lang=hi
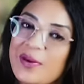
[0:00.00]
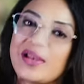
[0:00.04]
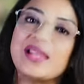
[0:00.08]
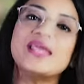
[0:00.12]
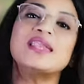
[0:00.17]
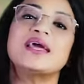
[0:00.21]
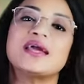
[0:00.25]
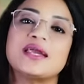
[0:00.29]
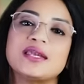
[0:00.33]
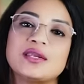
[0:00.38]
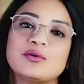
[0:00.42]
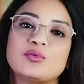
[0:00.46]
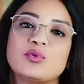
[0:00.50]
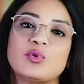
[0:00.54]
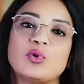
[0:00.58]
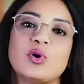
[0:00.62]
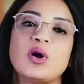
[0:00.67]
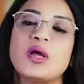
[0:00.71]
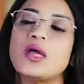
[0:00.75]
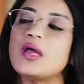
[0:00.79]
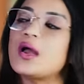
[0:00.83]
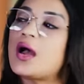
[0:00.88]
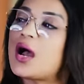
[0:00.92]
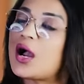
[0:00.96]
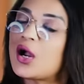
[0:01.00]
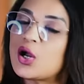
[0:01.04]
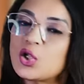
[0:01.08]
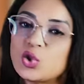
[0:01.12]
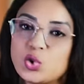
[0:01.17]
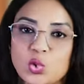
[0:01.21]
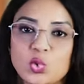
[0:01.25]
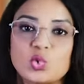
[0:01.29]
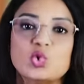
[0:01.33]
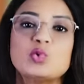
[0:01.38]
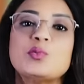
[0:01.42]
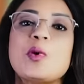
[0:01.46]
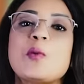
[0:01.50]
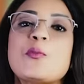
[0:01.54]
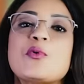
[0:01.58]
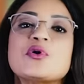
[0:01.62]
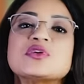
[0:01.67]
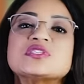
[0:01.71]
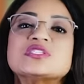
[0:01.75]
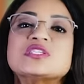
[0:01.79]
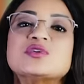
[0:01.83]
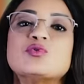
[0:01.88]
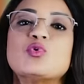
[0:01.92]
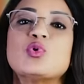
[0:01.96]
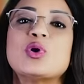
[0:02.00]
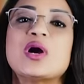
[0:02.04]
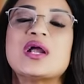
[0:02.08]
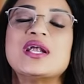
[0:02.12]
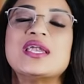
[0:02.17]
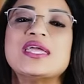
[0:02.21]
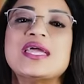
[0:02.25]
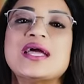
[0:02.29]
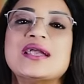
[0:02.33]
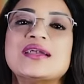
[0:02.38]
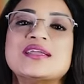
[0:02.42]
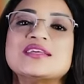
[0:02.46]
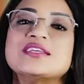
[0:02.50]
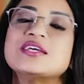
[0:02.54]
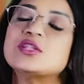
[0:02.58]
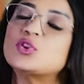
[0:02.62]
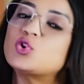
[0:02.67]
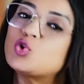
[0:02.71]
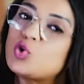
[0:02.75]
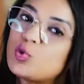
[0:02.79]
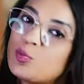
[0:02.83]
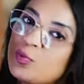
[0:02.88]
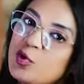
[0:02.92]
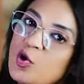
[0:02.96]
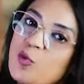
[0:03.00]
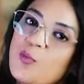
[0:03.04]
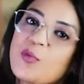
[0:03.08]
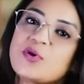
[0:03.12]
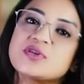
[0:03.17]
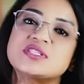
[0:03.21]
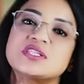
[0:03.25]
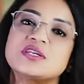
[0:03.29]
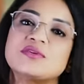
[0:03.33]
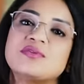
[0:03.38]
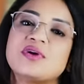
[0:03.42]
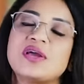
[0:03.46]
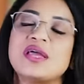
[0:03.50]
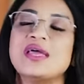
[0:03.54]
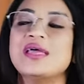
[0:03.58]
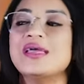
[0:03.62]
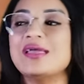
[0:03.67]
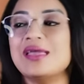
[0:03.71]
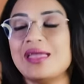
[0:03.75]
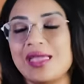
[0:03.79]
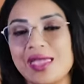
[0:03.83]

भले ही नेगेटिव हो अगर दोनों में पॉजिटिव होगा डी एंटीजन तो भी वो पॉजिटिव है